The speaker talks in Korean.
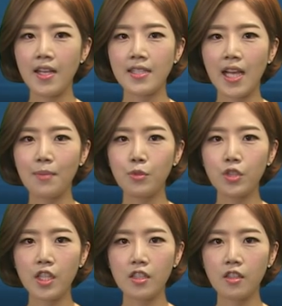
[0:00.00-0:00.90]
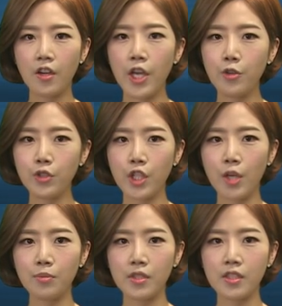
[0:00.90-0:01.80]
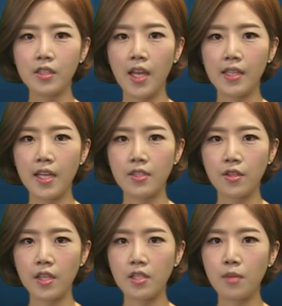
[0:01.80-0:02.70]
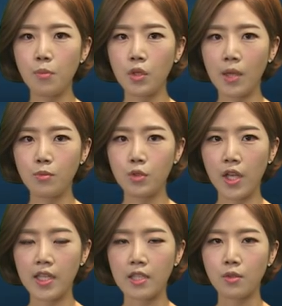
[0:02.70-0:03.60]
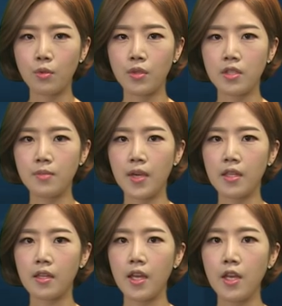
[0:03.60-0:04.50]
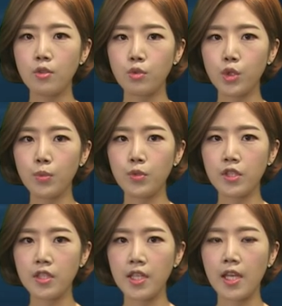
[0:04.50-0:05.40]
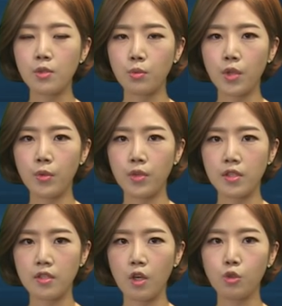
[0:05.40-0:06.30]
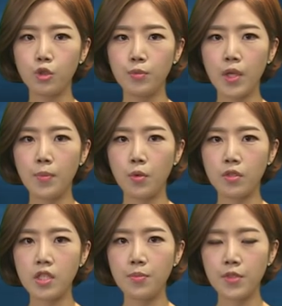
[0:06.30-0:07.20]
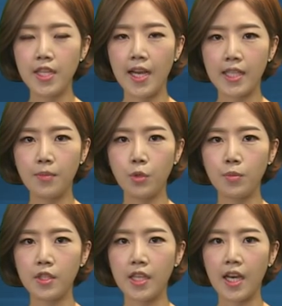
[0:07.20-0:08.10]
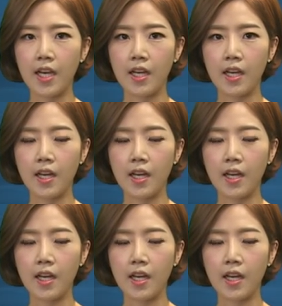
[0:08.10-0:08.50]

사 분기 들어 해운 기업들은 대대적인 선복 감축에 나서고 있지만 수요 부진이 계속되고 있어 운임 회복은 쉽지 않아 보입니다.